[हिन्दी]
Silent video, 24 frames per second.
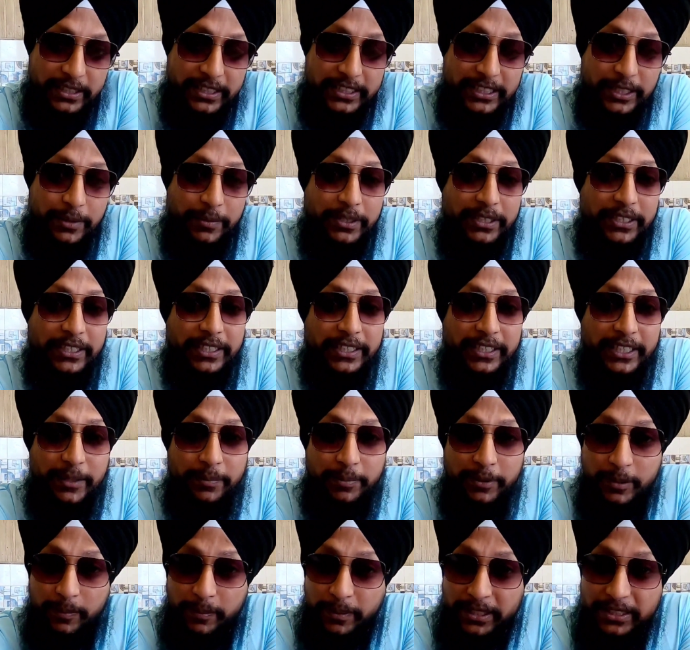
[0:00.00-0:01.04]
किसी भी तरह की
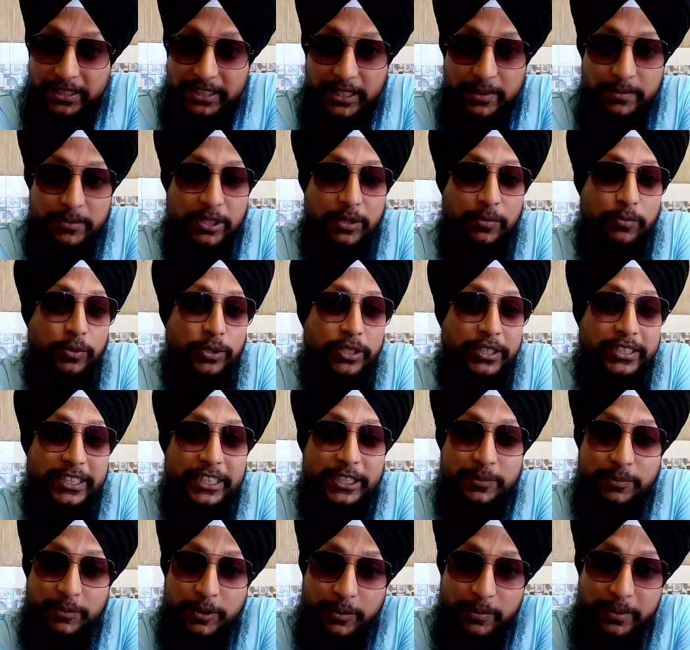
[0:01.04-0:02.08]
प्रीपेड सिम जम्मू एंड
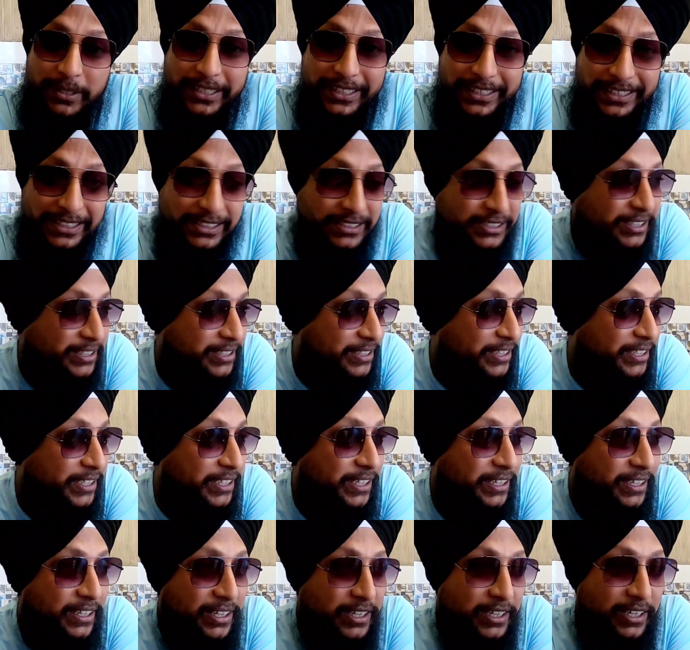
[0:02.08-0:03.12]
कश्मीर में नहीं चलती
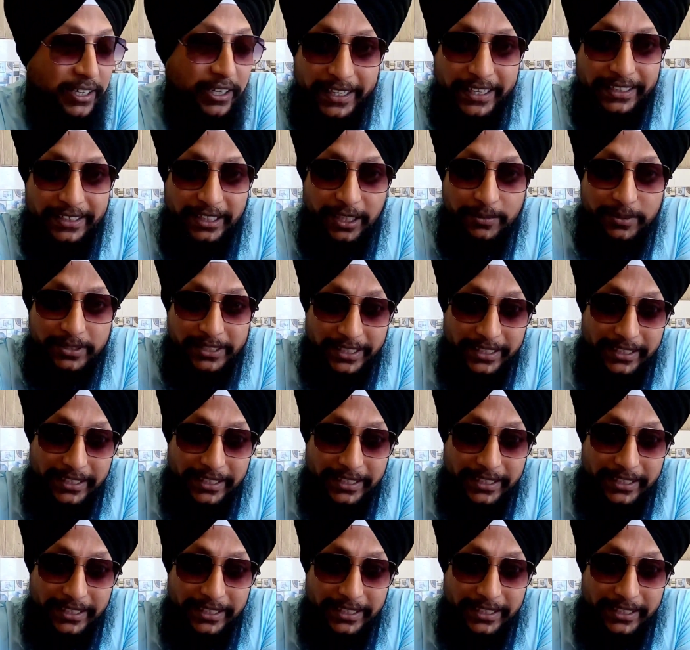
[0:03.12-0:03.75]
है ये एकदम